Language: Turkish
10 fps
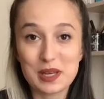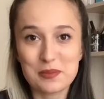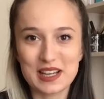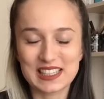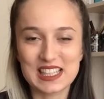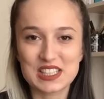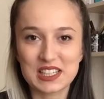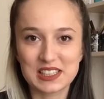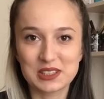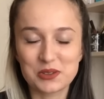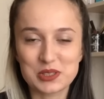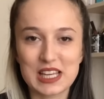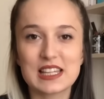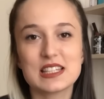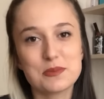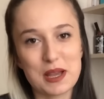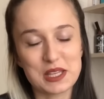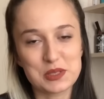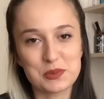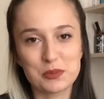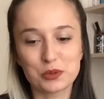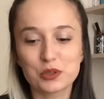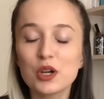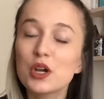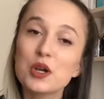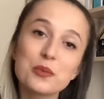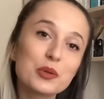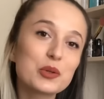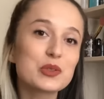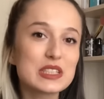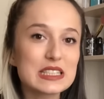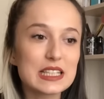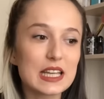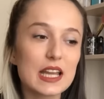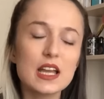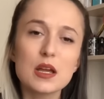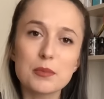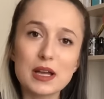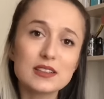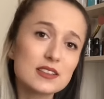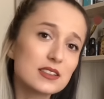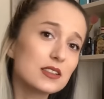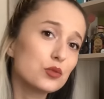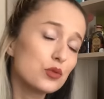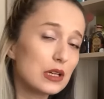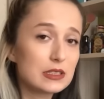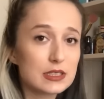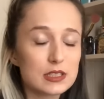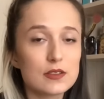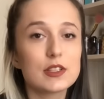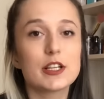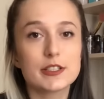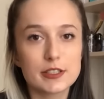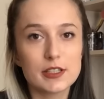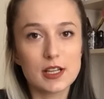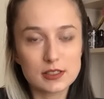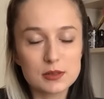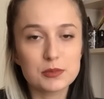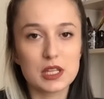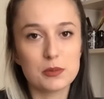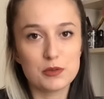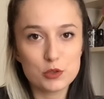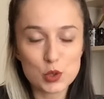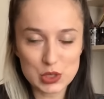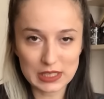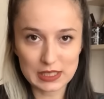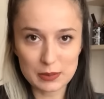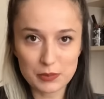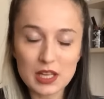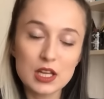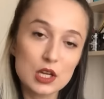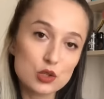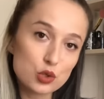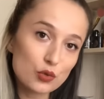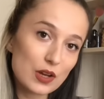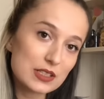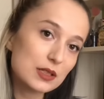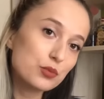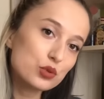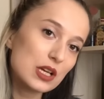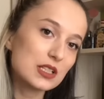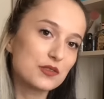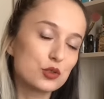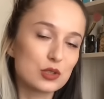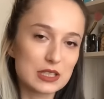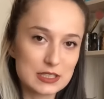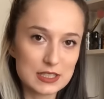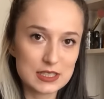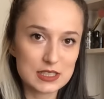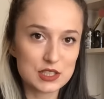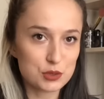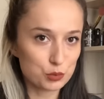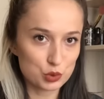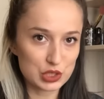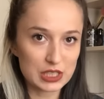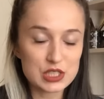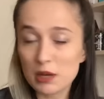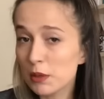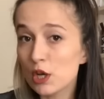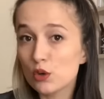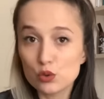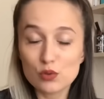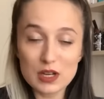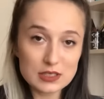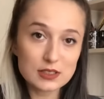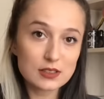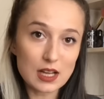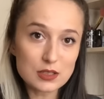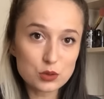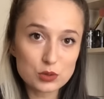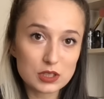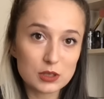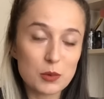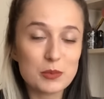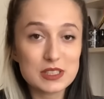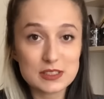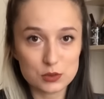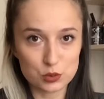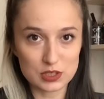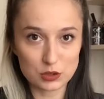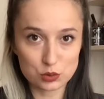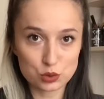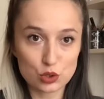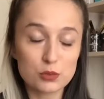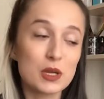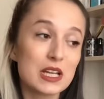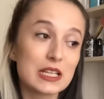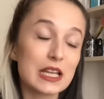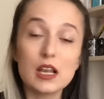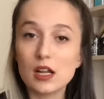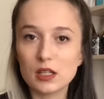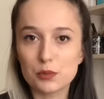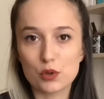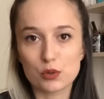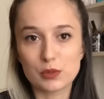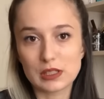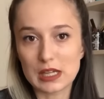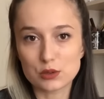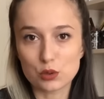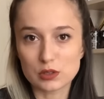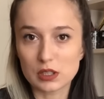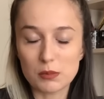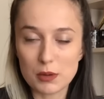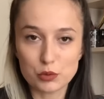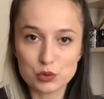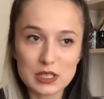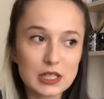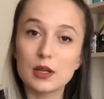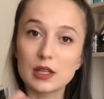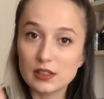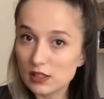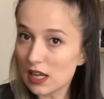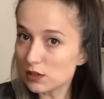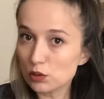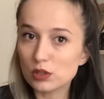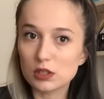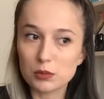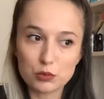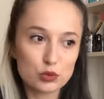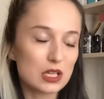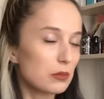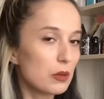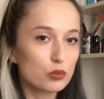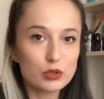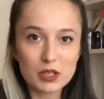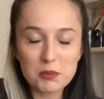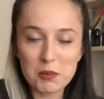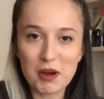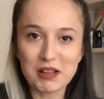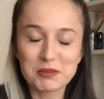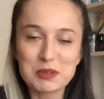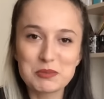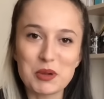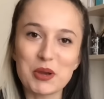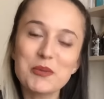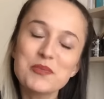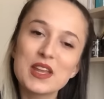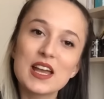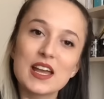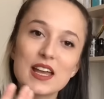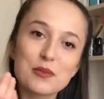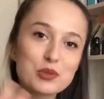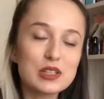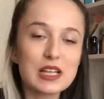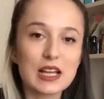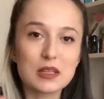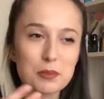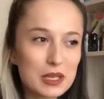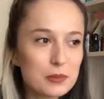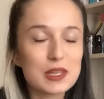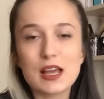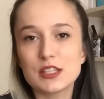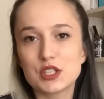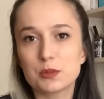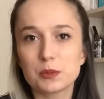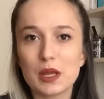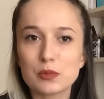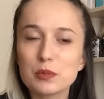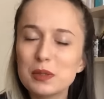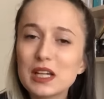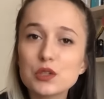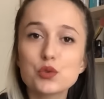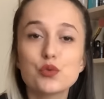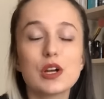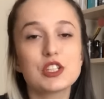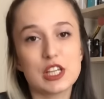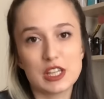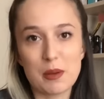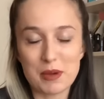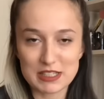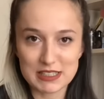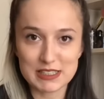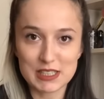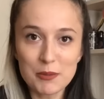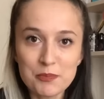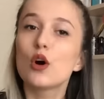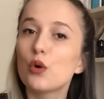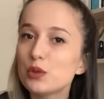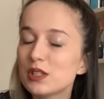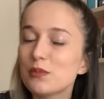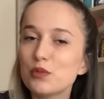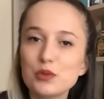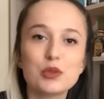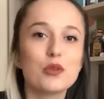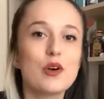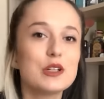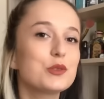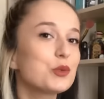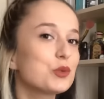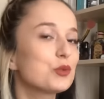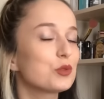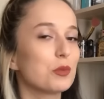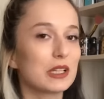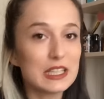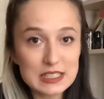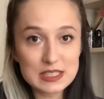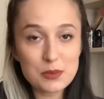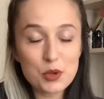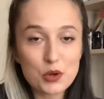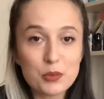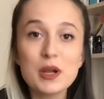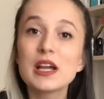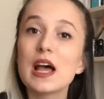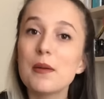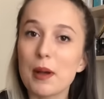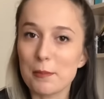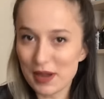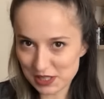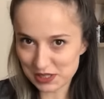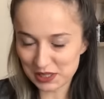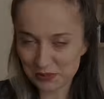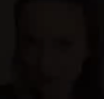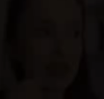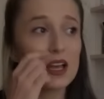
Merhaba arkadaşlar kanala hoş geldiniz. Ben Yeşim'le Mutlu. Bugün sizlere ben nasıl üniversite sınavına hazırlandım diye bir video çektiğimde çok fazla bu tarz videoda istediğiniz için bunu çekeceğim. Üniversitede ders ortalamamı nasıl yüksek tutuyorum? Neler yapıyorum da ders ortalamam yüksek? E, ya da ders ortalamamı yükseltmem bunlara mı bağlı bilmiyorum. E, buna dair benim kendi çapımda yaptığım birkaç ufak şeyden bahsedeceğim. O yüzden bu videoyu fazla uzun tutmak istemiyorum. Hemen başlayalım.